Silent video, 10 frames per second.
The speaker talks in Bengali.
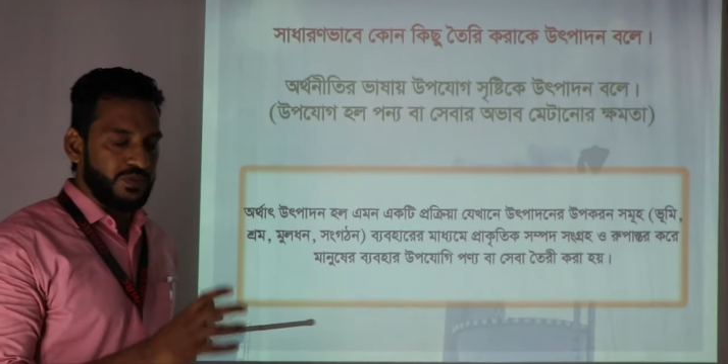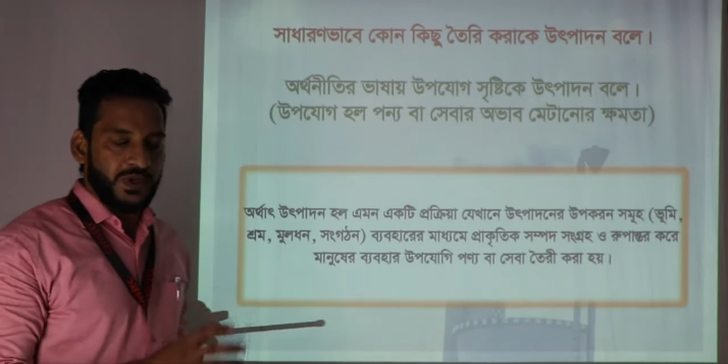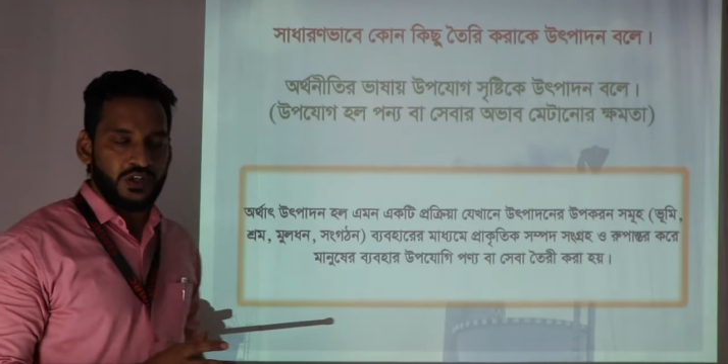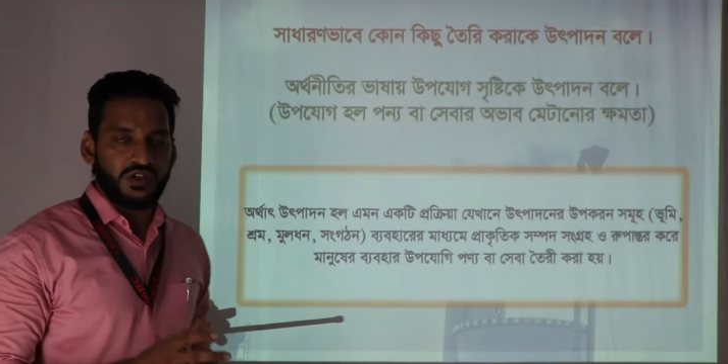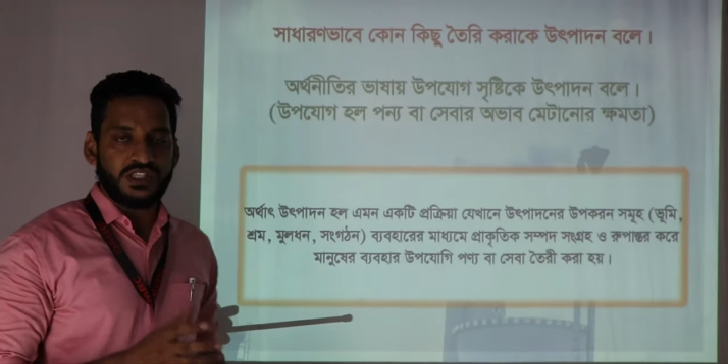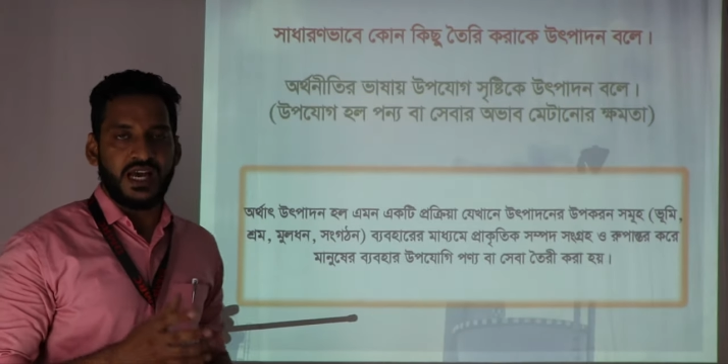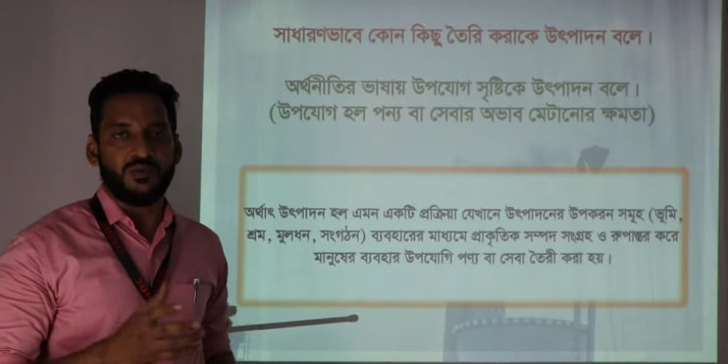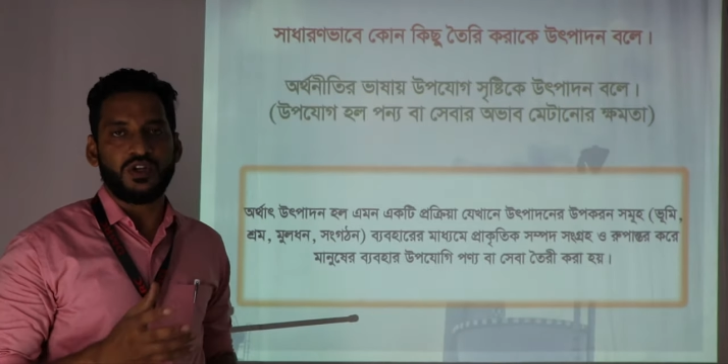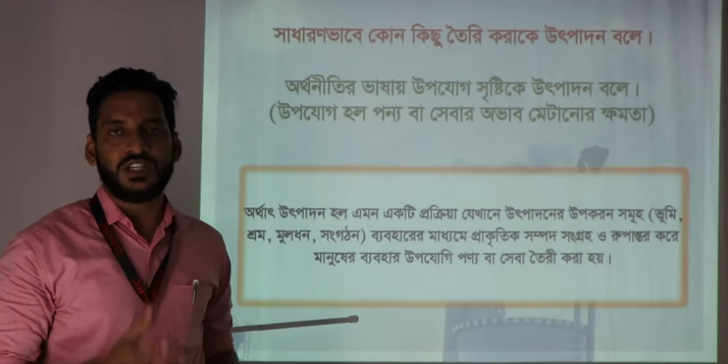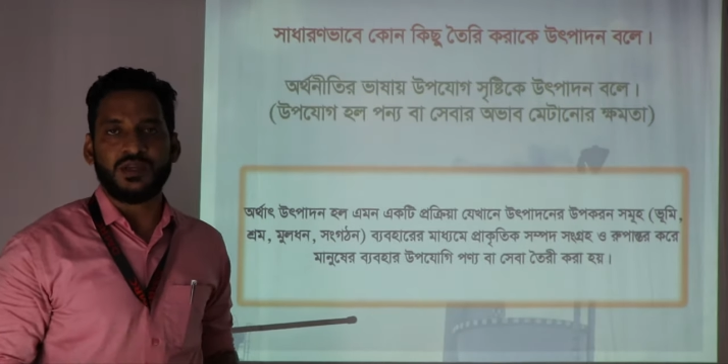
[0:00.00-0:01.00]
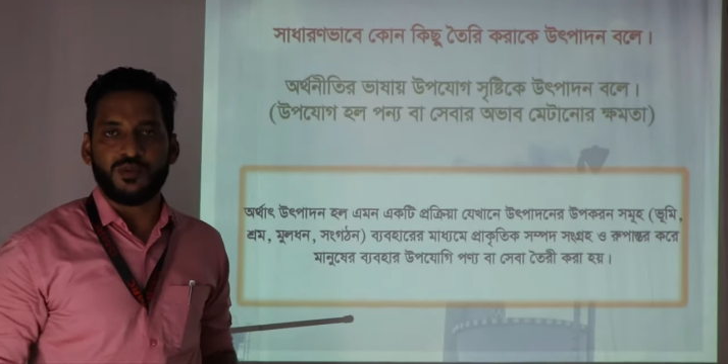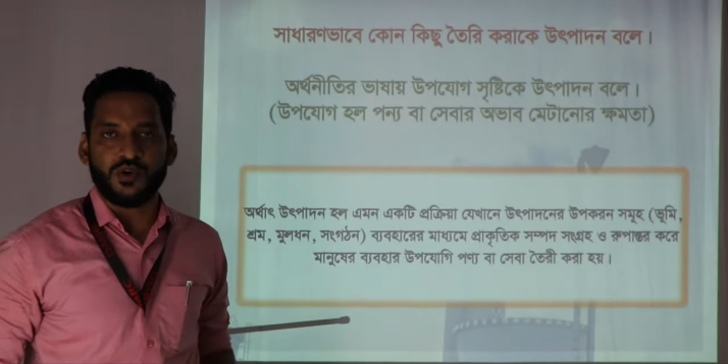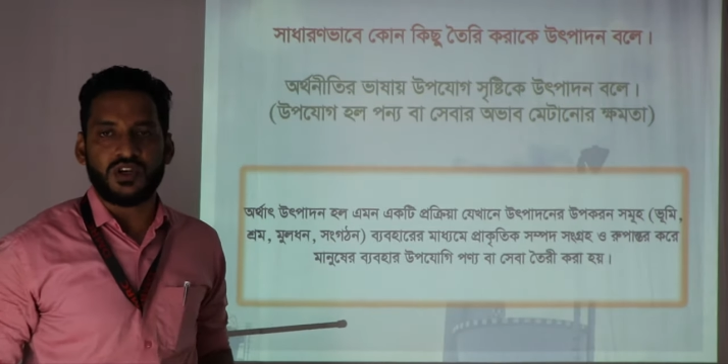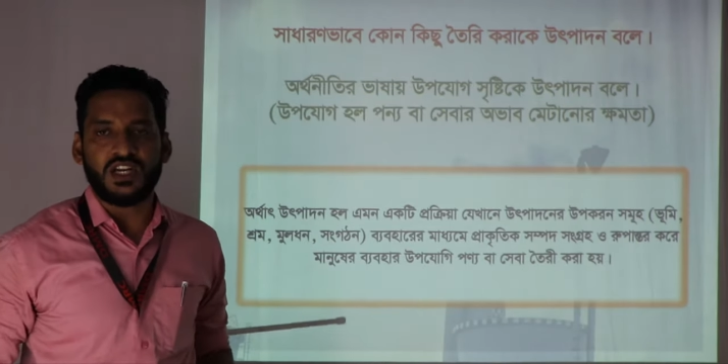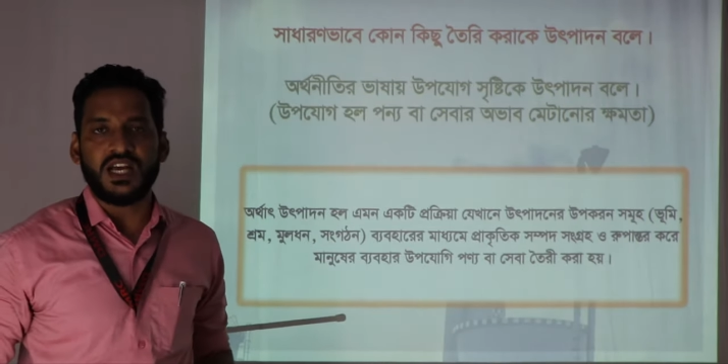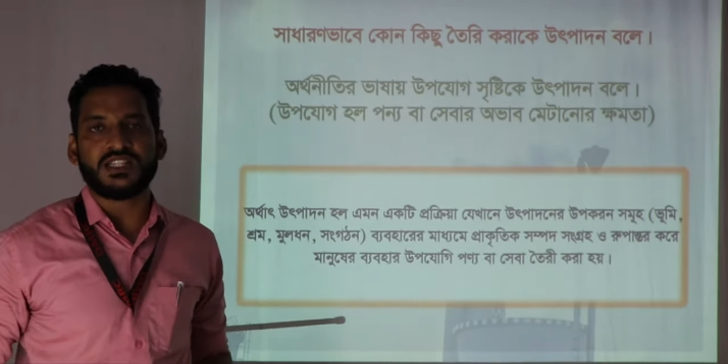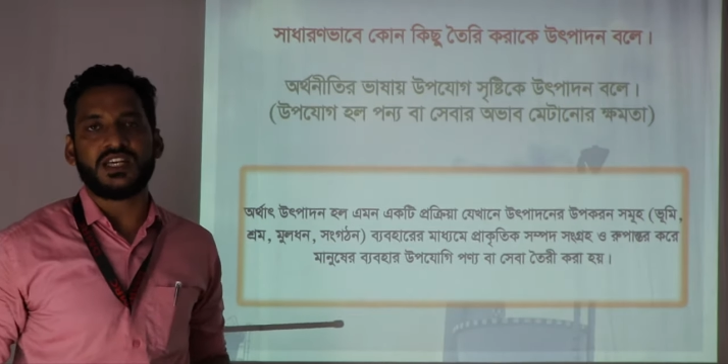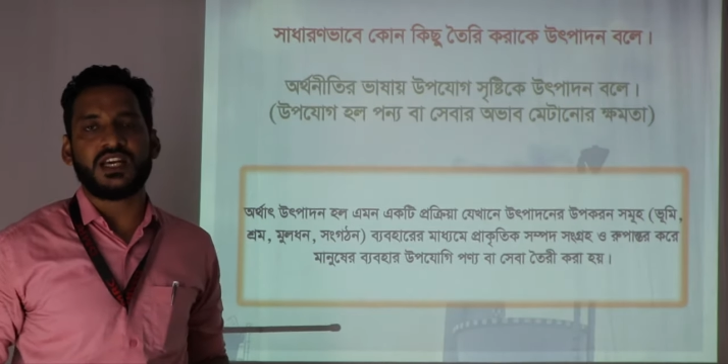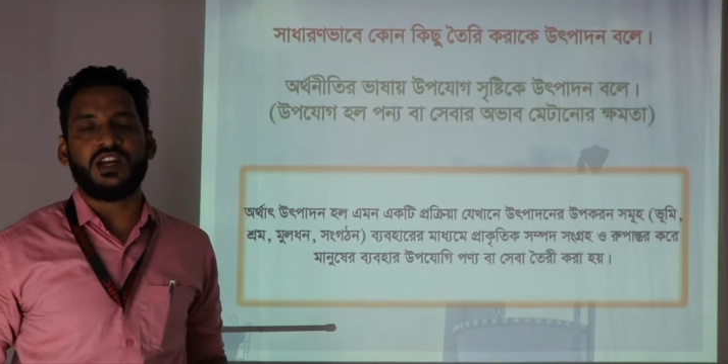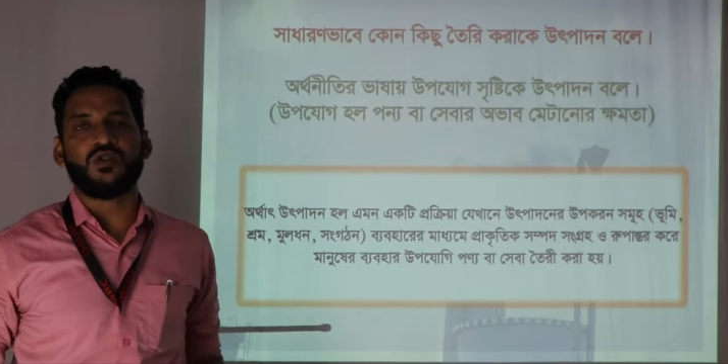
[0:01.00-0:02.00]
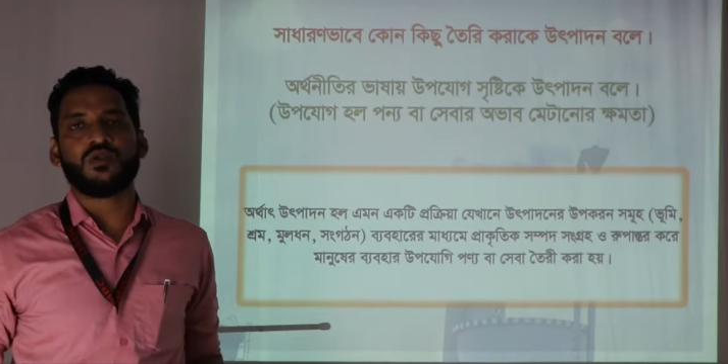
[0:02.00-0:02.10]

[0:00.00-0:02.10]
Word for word: উৎপাদন হচ্ছে এমন একটি প্রক্রিয়া যেখানে